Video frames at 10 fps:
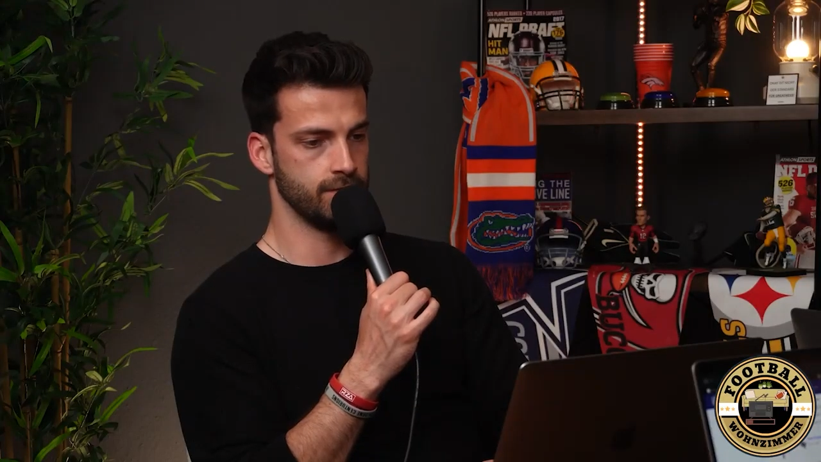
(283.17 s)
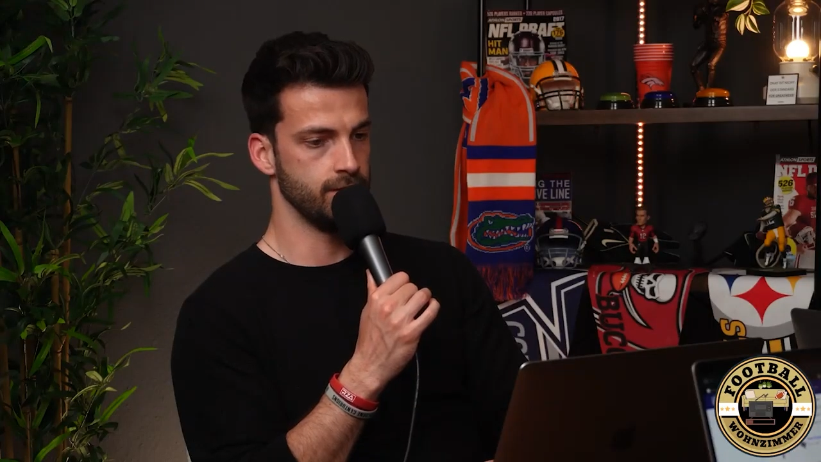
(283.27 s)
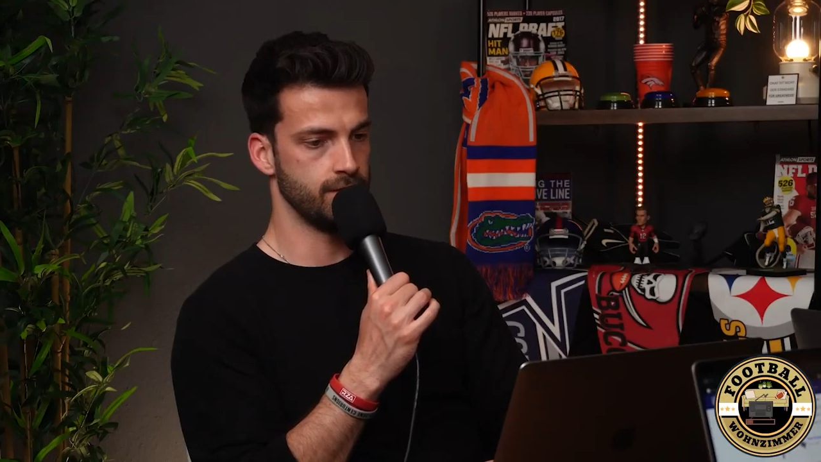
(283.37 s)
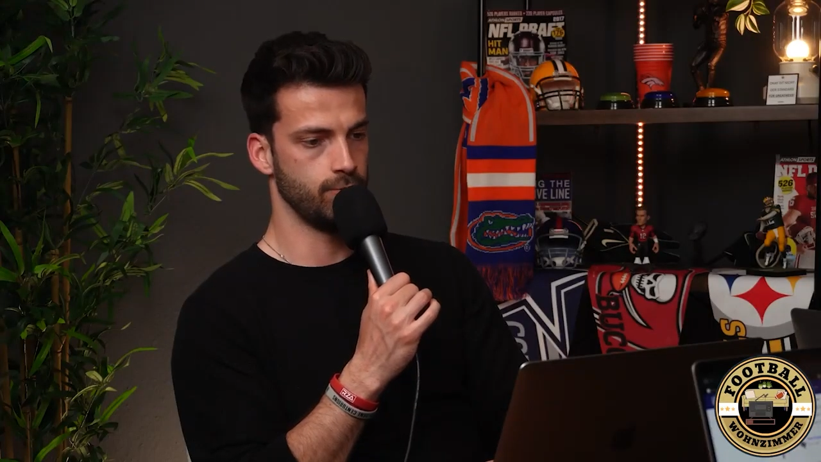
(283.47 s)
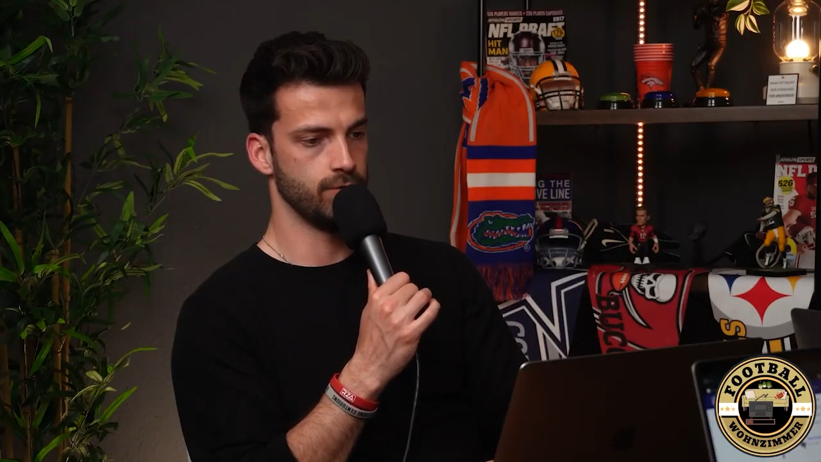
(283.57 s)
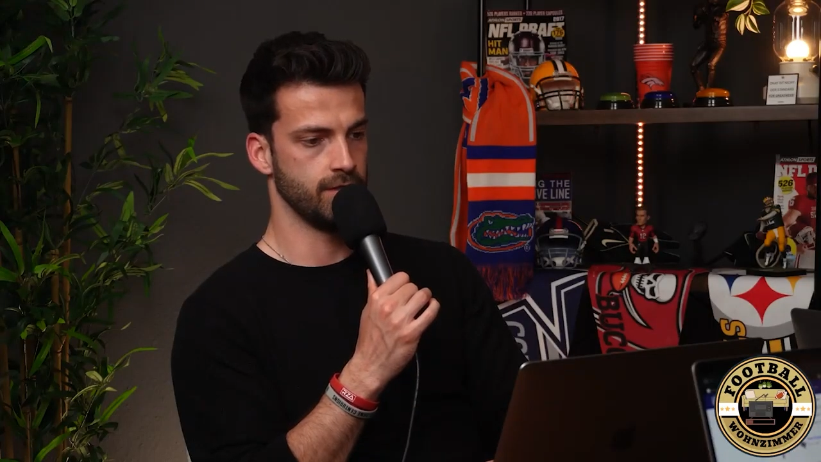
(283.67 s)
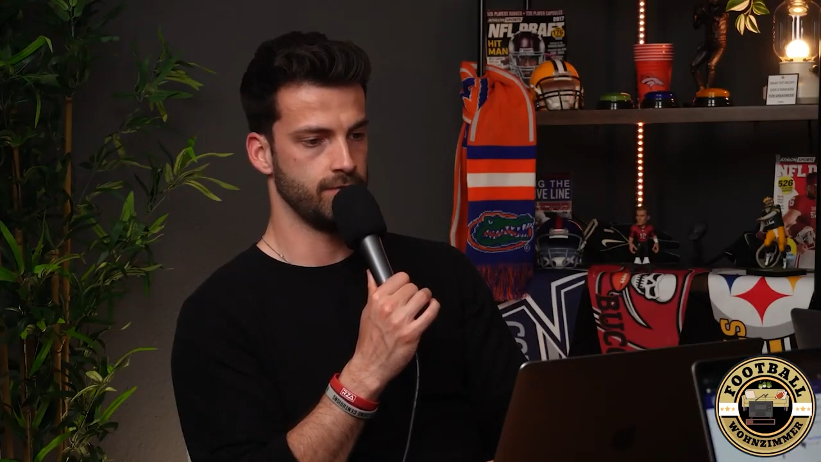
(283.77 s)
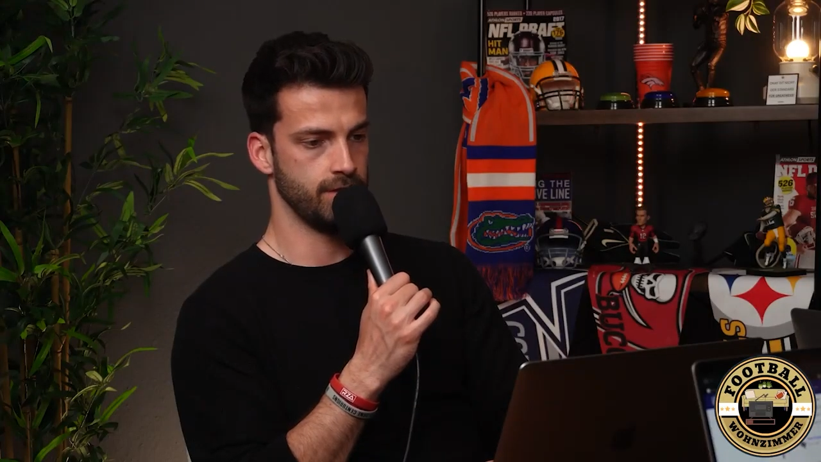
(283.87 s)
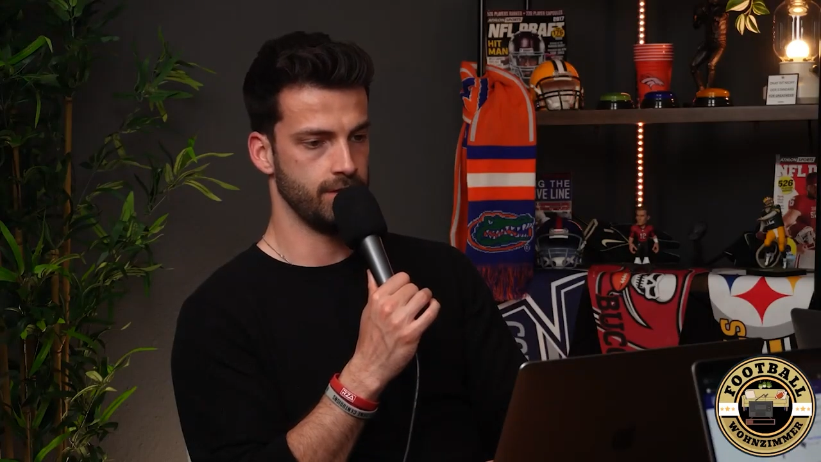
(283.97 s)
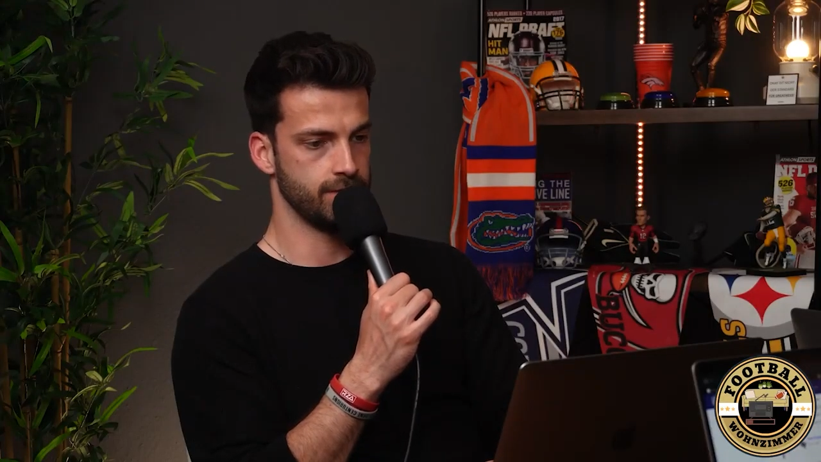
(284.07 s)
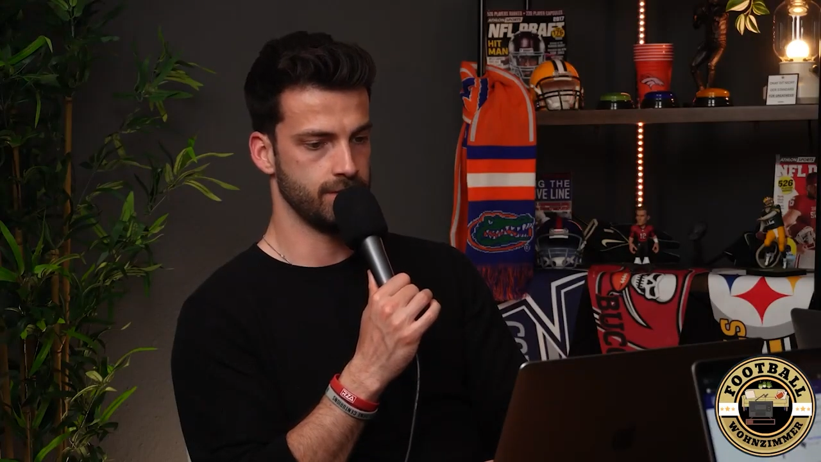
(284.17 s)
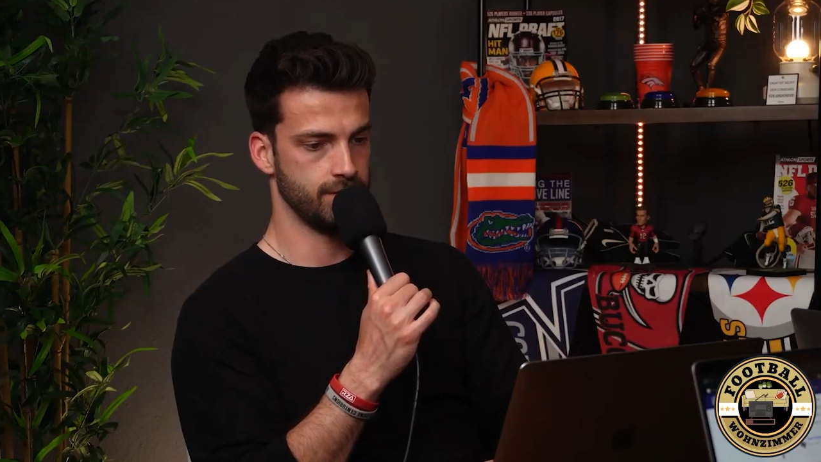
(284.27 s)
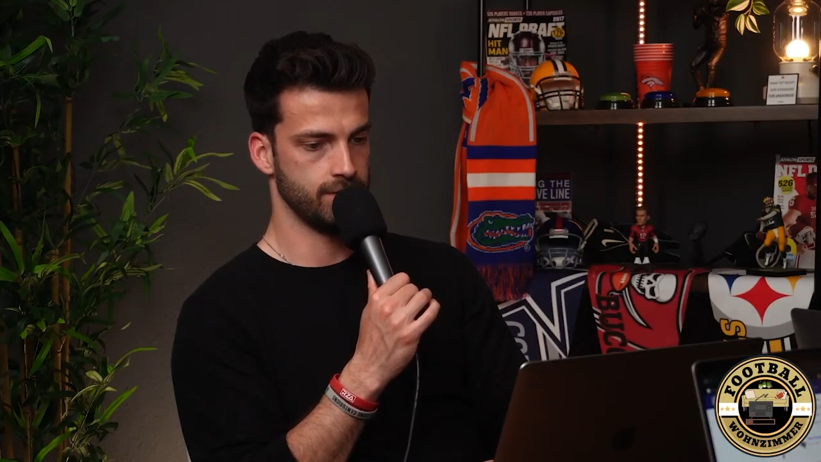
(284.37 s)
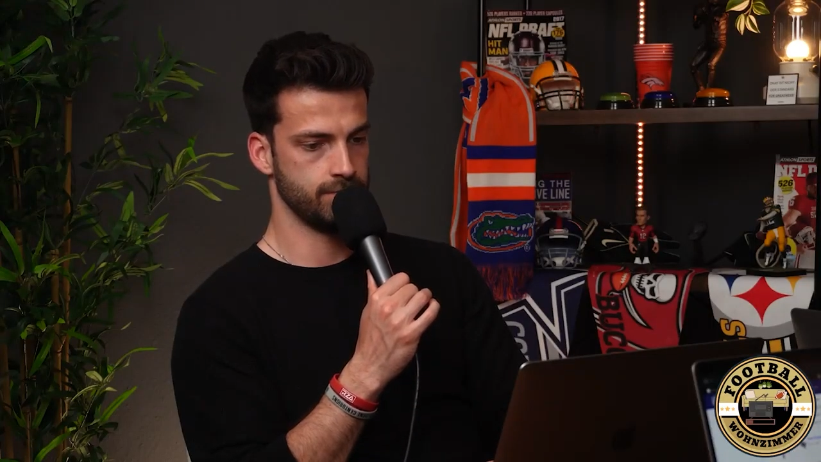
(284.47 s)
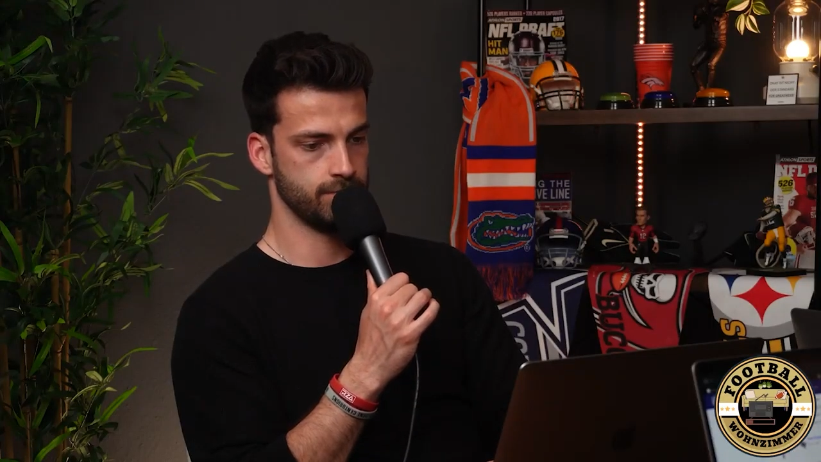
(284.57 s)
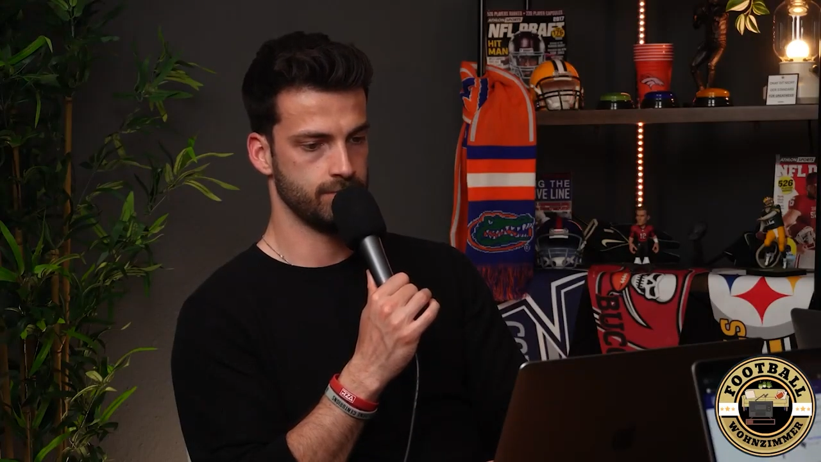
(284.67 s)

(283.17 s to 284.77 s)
nicht gut sein werden nächstes Jahr.